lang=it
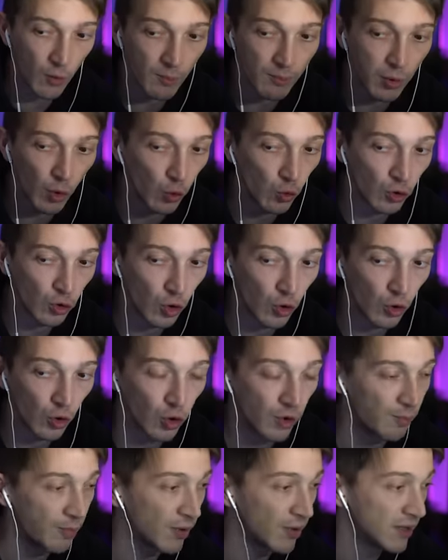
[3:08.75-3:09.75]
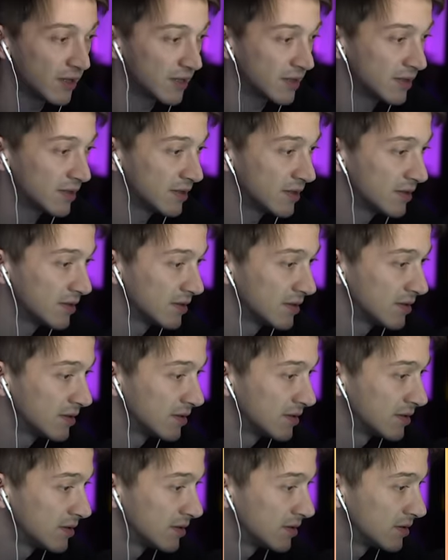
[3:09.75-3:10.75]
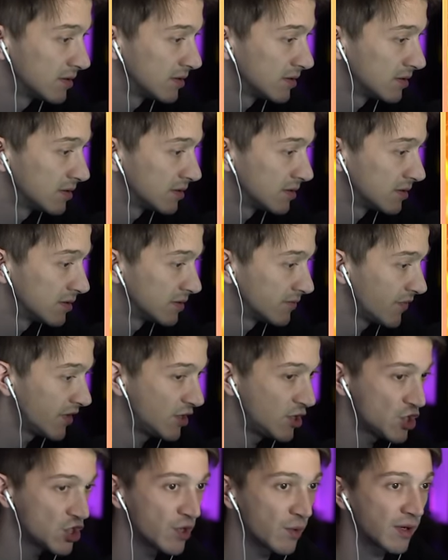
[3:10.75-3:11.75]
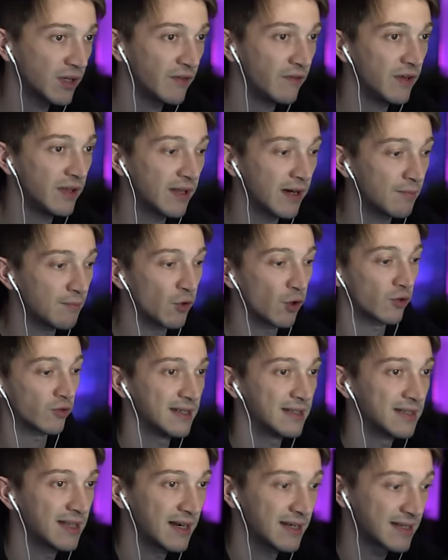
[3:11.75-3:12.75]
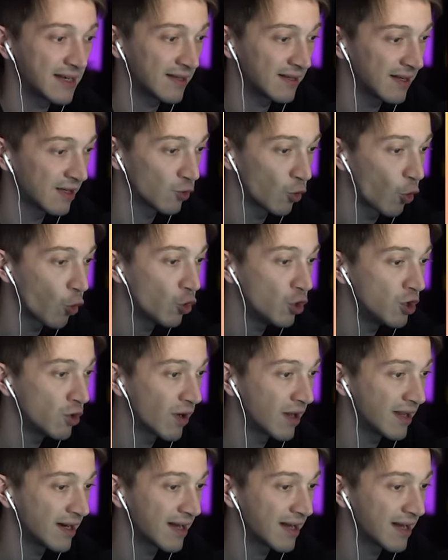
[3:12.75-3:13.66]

brutto colpo. 25 di vita, morto. Te ne sei andato, coglione del